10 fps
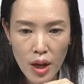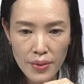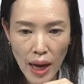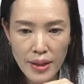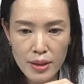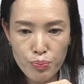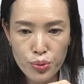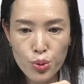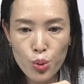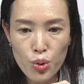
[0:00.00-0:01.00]
나는
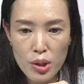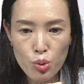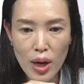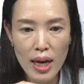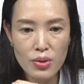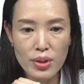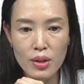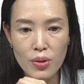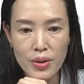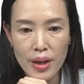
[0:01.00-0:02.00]
부도로에서 좌회전할
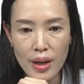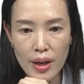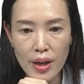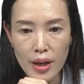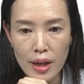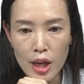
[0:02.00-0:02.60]
건데